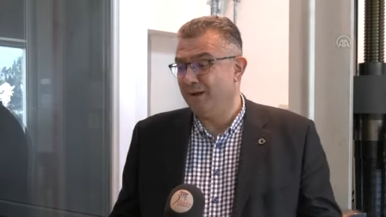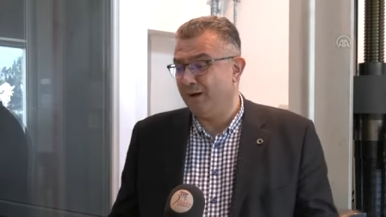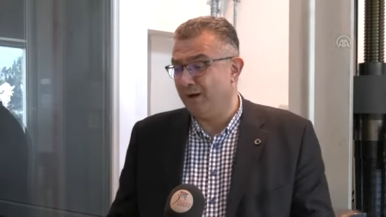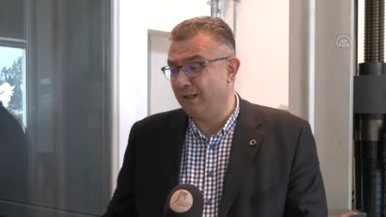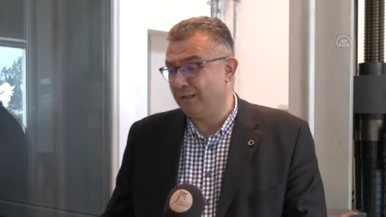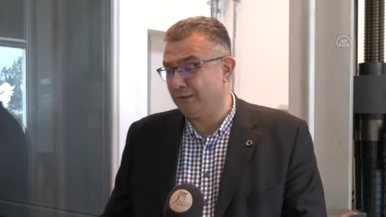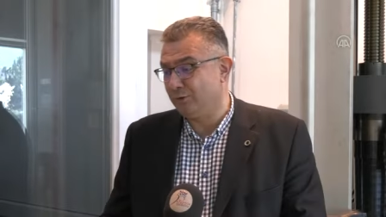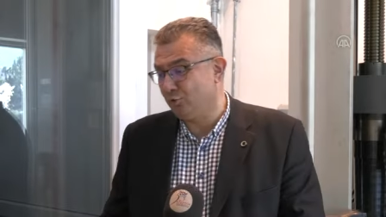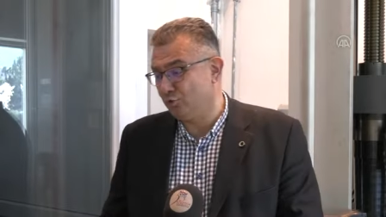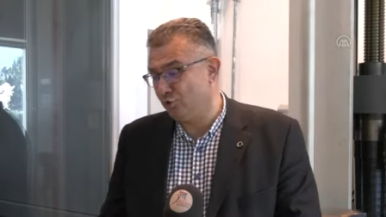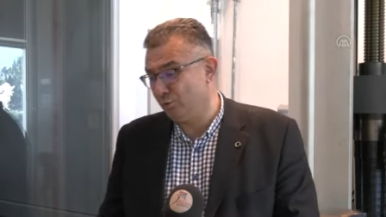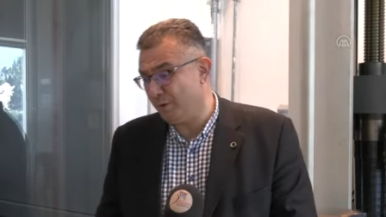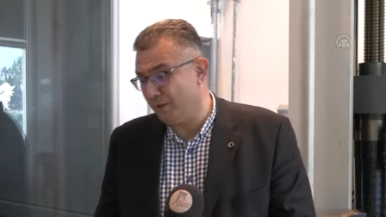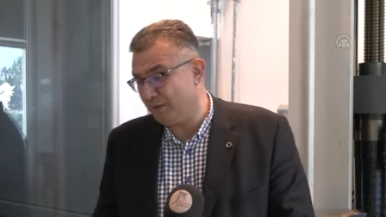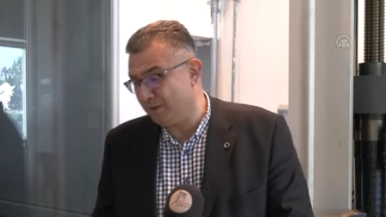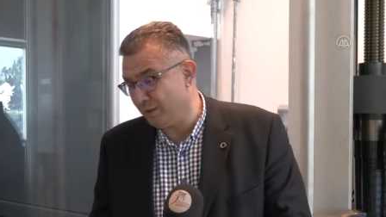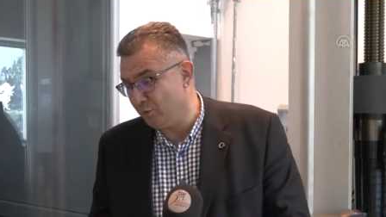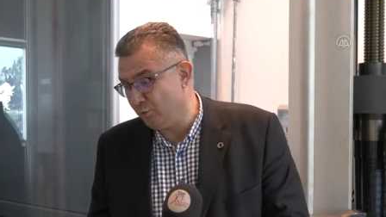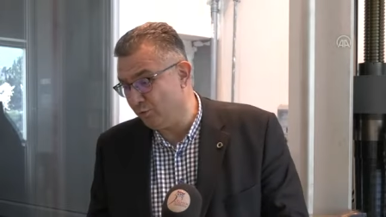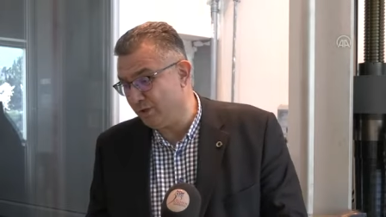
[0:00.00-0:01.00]
6
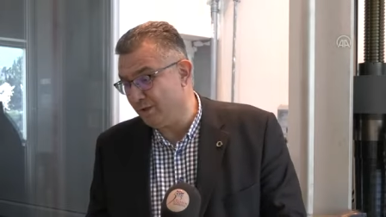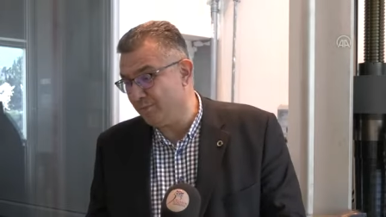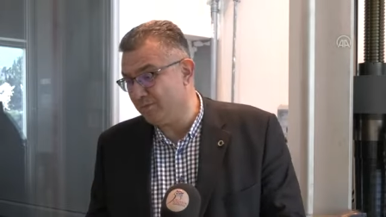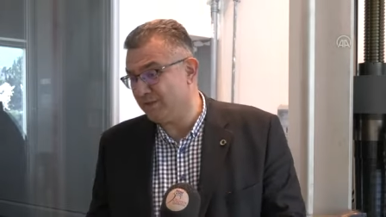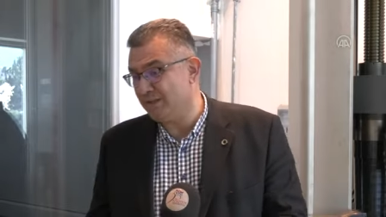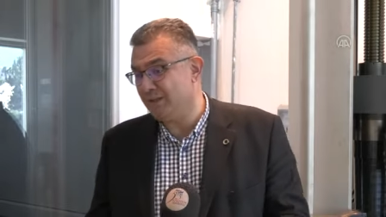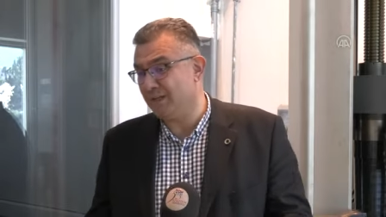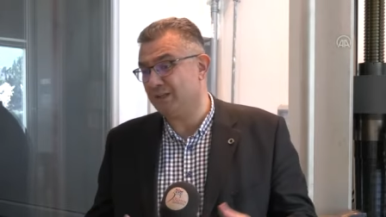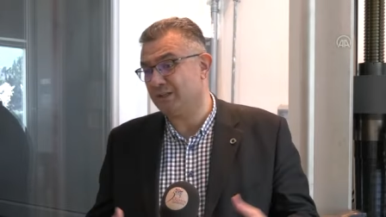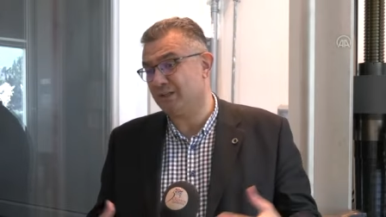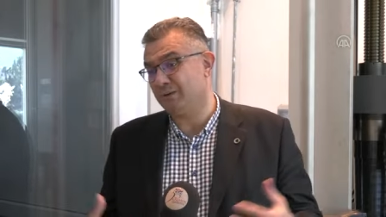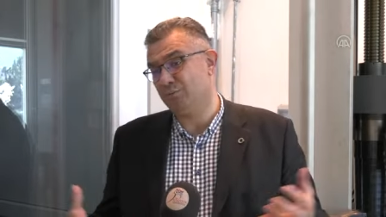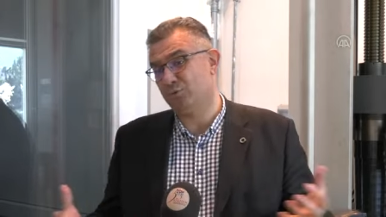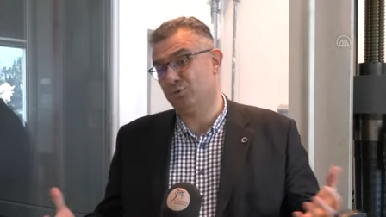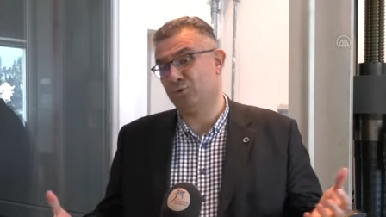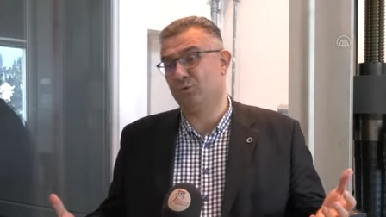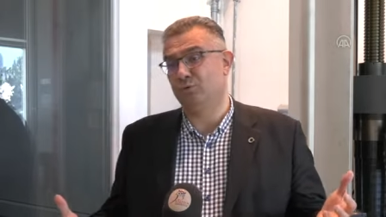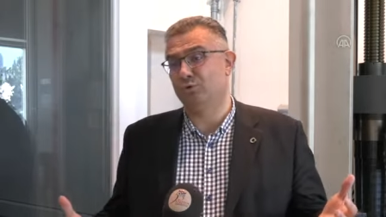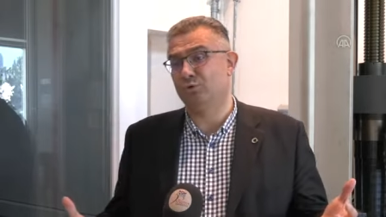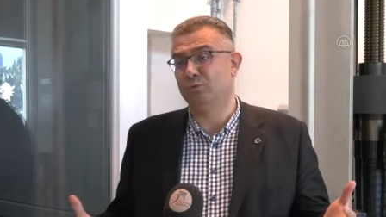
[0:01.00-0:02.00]
Şubat'ta ülkemizin
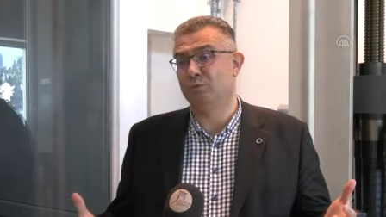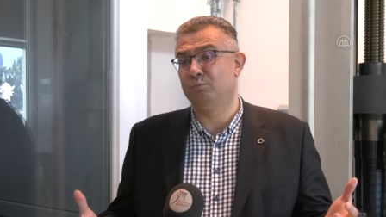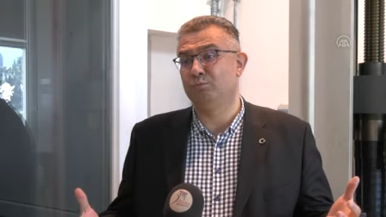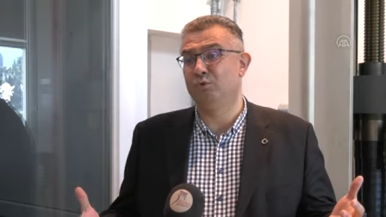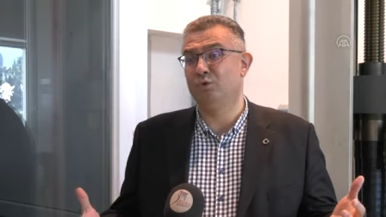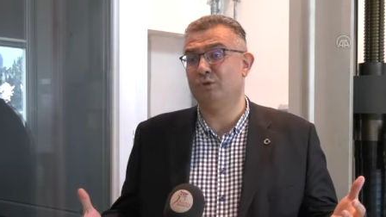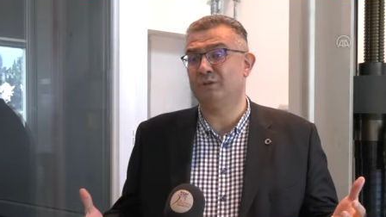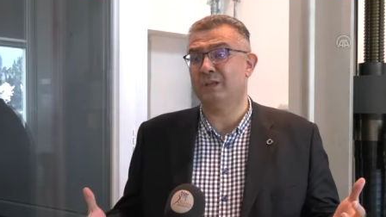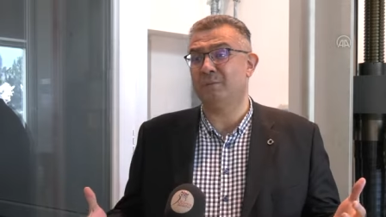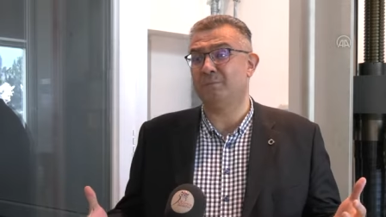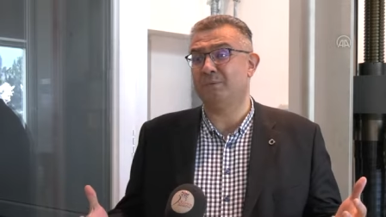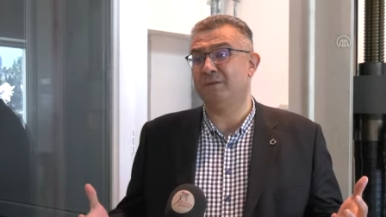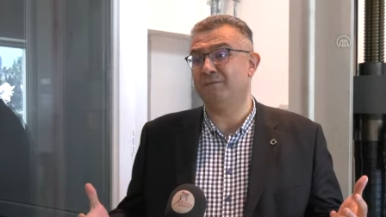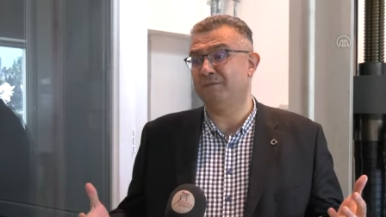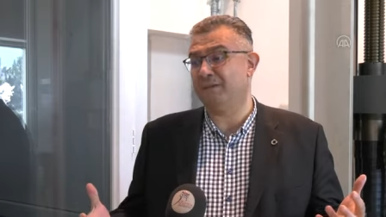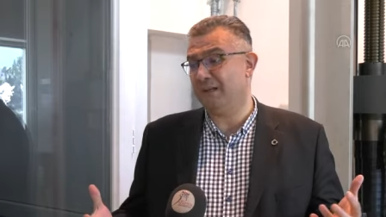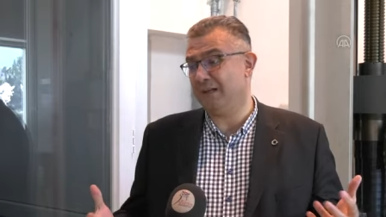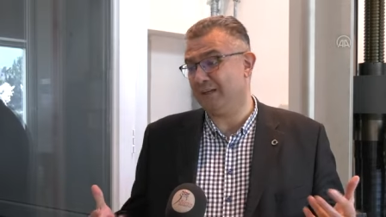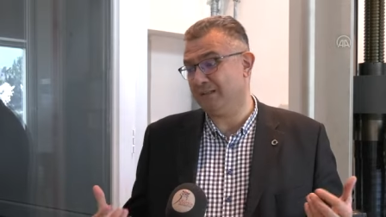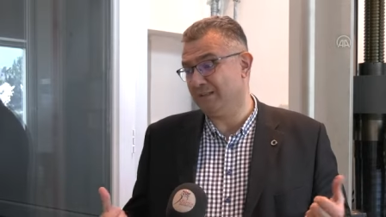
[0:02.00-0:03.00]
yaşamış olduğu bu büyük deprem
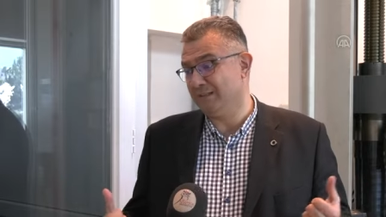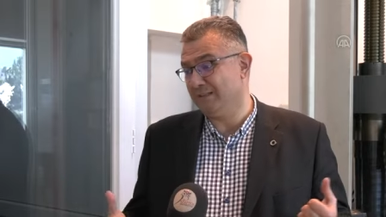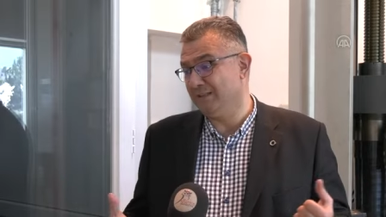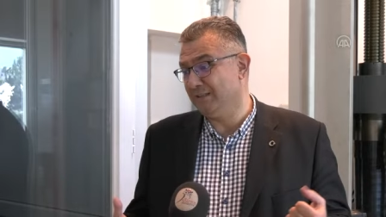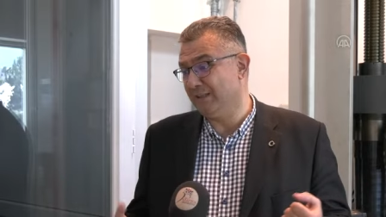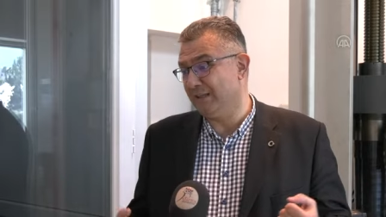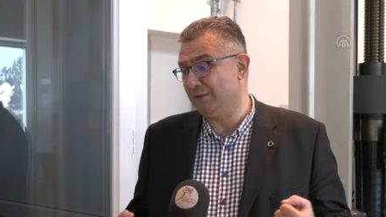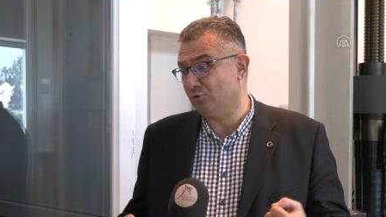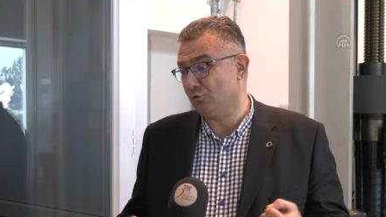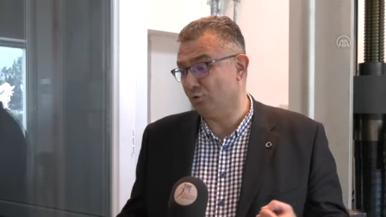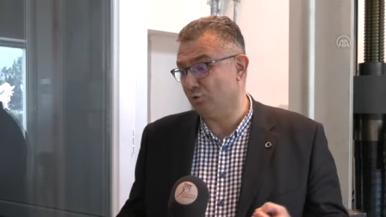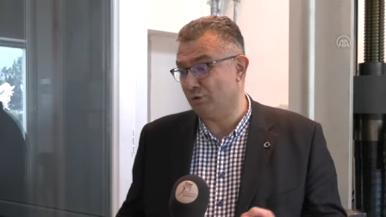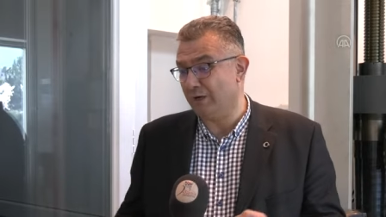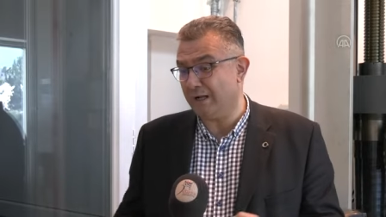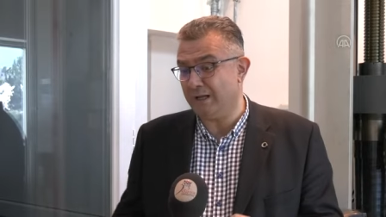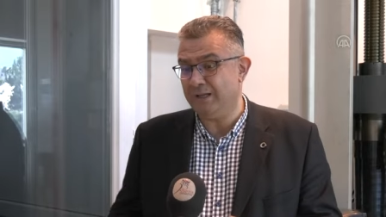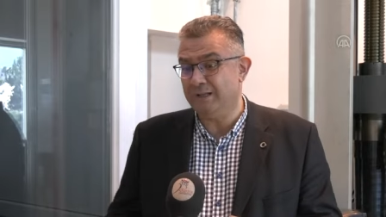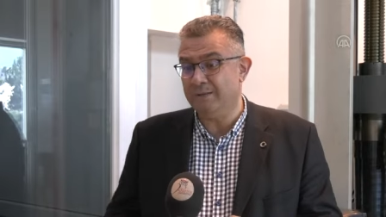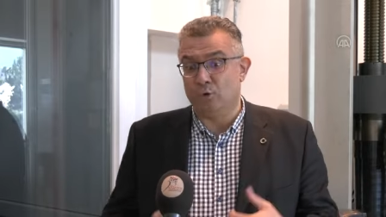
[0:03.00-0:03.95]
felaketinden sonra